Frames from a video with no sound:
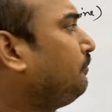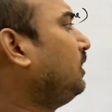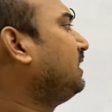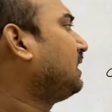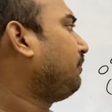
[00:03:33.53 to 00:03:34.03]

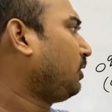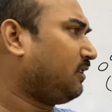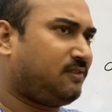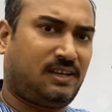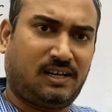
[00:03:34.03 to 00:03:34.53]
पॉइंट का
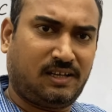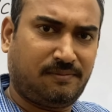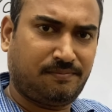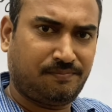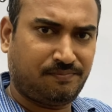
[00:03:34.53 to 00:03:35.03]
पोटेंशियल है
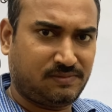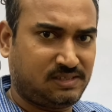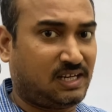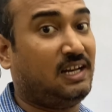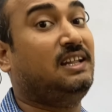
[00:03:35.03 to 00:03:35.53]

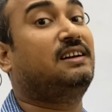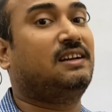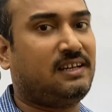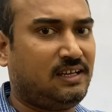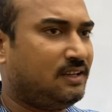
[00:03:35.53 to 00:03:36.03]
जहां
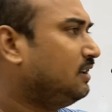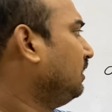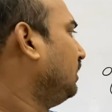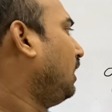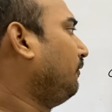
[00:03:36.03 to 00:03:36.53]
लेकर गए
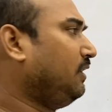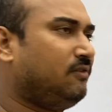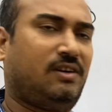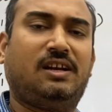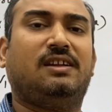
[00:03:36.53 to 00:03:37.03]
और वी
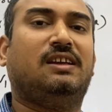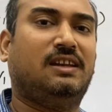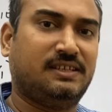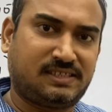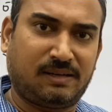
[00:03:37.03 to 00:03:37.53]
वन
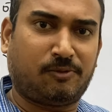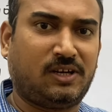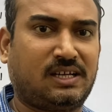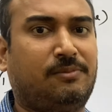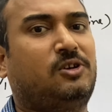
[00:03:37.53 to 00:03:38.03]
इनिशियल
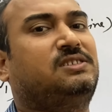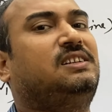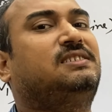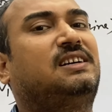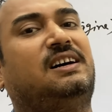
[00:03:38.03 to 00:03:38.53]
पॉइंट का
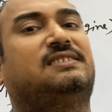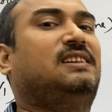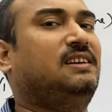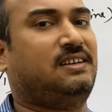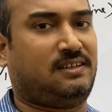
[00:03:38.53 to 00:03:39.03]
पोटेंशियल जहां से
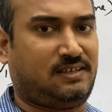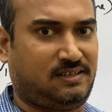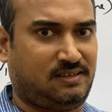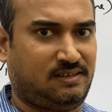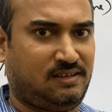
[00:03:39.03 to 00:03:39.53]
लेकर गए
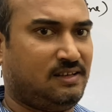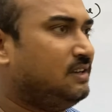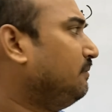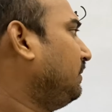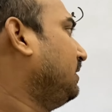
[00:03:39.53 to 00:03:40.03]

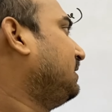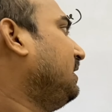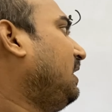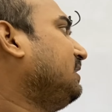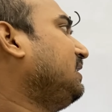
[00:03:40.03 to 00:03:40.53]
जैसे
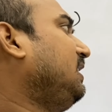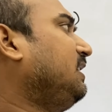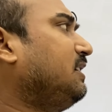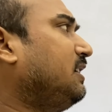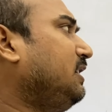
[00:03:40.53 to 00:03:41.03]
यहाँ से यहाँ
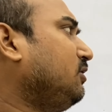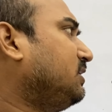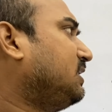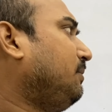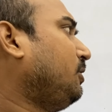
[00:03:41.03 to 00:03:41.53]
लेकर गए तो
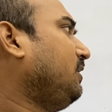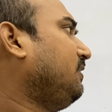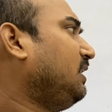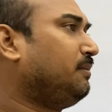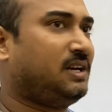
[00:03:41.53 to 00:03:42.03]
इसका
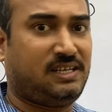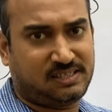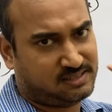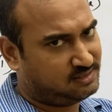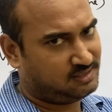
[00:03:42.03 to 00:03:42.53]
पोटेंशियल
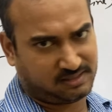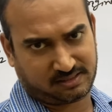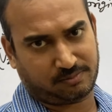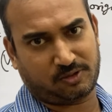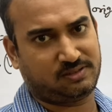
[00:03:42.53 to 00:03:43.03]
माइनस
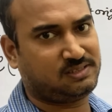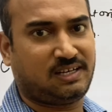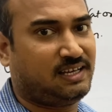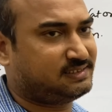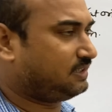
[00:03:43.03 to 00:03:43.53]
इसका पोटेंशियल
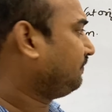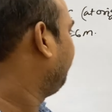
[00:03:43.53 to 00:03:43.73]
ऐसे